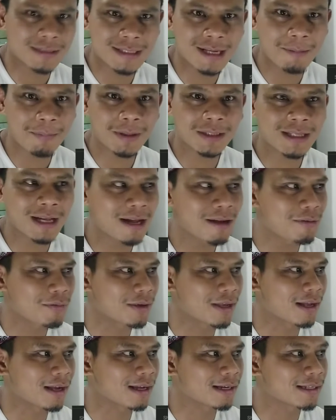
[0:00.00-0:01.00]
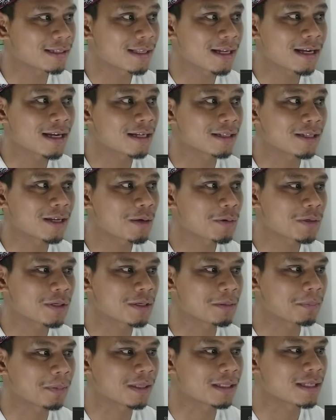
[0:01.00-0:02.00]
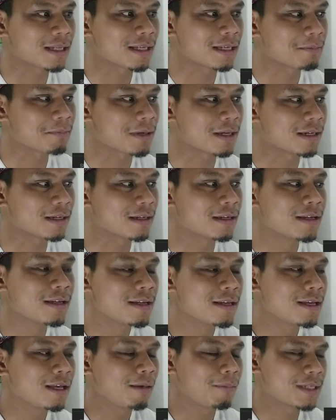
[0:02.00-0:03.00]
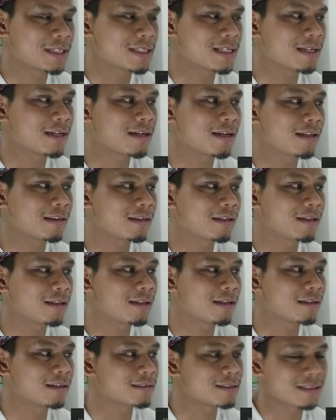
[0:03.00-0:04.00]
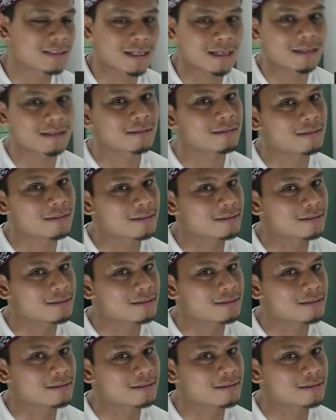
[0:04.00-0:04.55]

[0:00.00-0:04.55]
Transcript: siapa tahu ya kan kita nggak tahu kedepannya gimana bisa jadi nanti si Chan